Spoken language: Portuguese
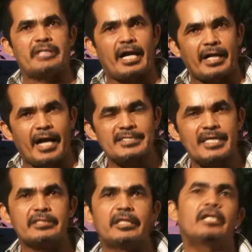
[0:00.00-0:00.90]
da
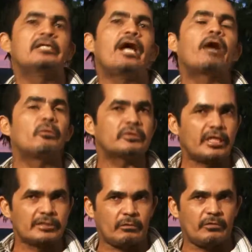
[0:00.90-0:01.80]
casa dele, a
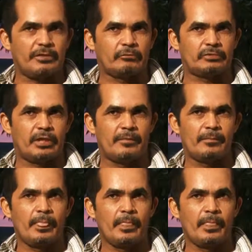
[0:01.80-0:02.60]
conta d'água faltar.